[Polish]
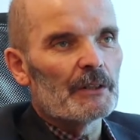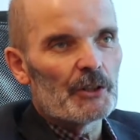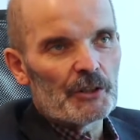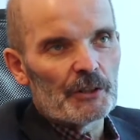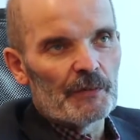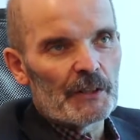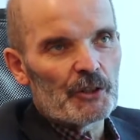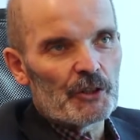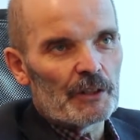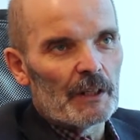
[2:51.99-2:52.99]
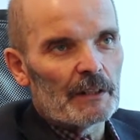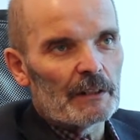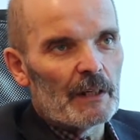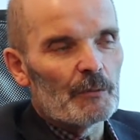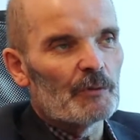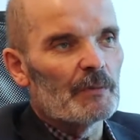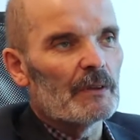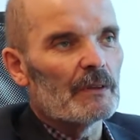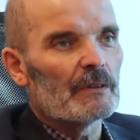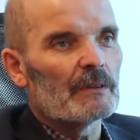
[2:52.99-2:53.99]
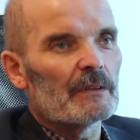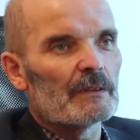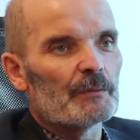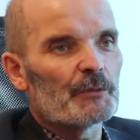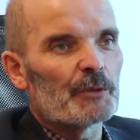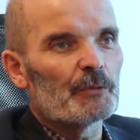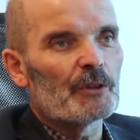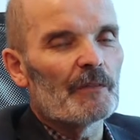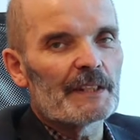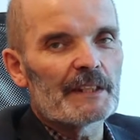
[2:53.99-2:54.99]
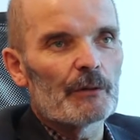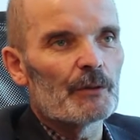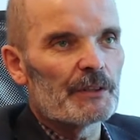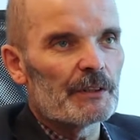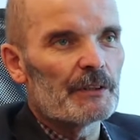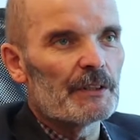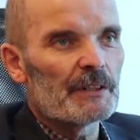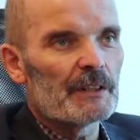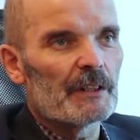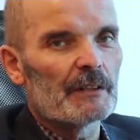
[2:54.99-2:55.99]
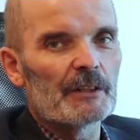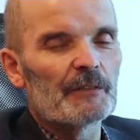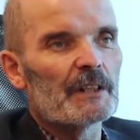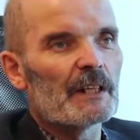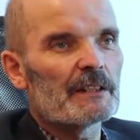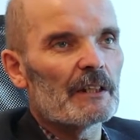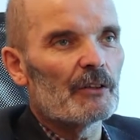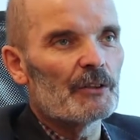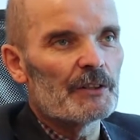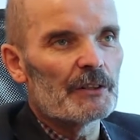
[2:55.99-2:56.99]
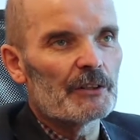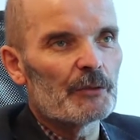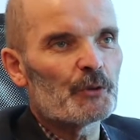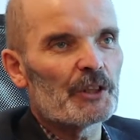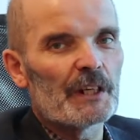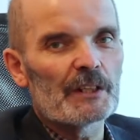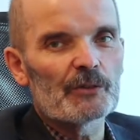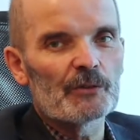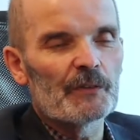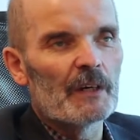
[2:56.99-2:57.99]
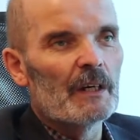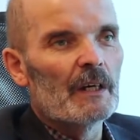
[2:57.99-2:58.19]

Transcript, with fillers: jeszcze 2 czy 3 lata temu, bo przebudowa całej ulicy Gdyjskiej, likwidacja kolizyjnych przejazdów